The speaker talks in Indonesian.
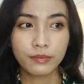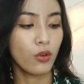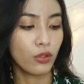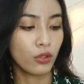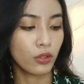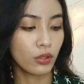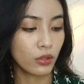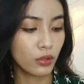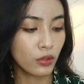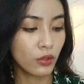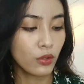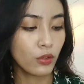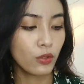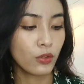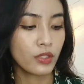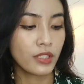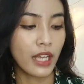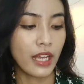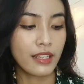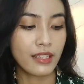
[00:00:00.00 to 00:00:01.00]
untuk
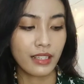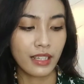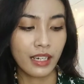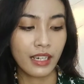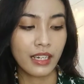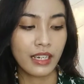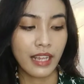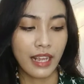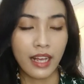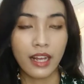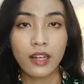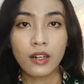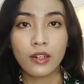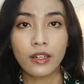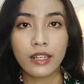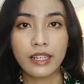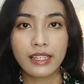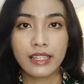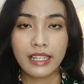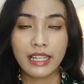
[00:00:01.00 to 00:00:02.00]
sunscreen yang
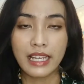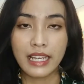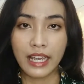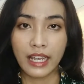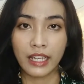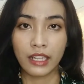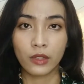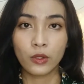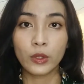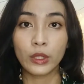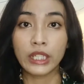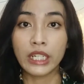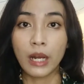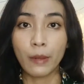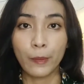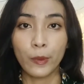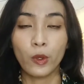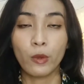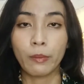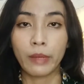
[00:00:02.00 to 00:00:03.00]
isinya itu 30
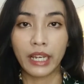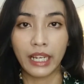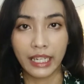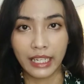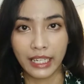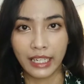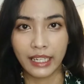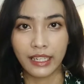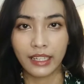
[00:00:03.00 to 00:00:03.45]
ml.